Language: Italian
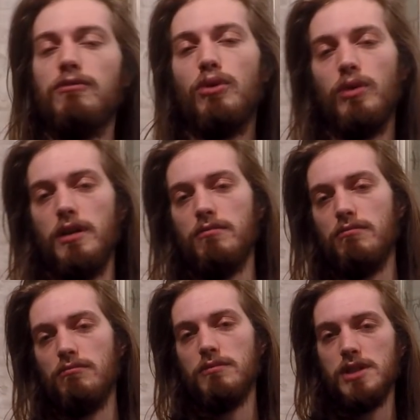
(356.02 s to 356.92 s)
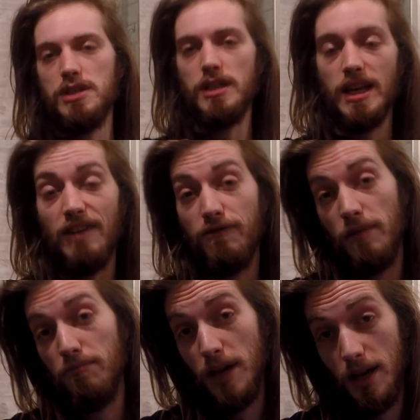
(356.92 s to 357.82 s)
Voi siete una
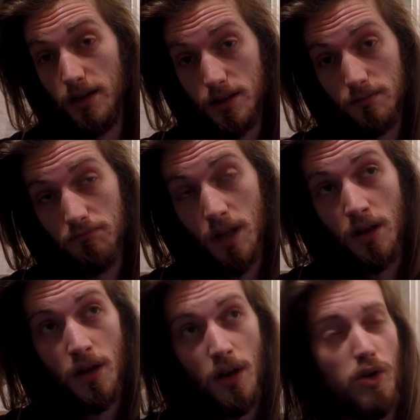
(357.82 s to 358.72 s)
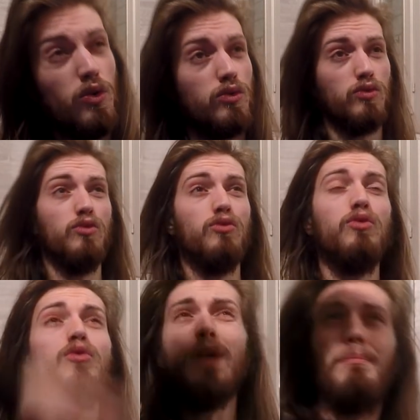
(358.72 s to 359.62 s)
fanbase con
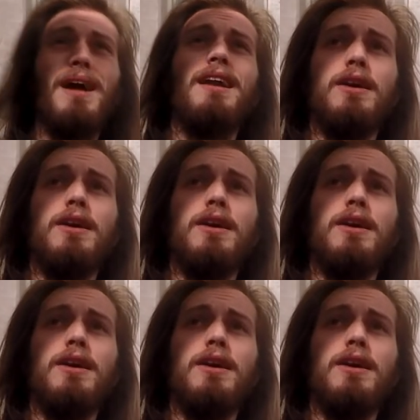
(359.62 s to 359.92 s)
una palla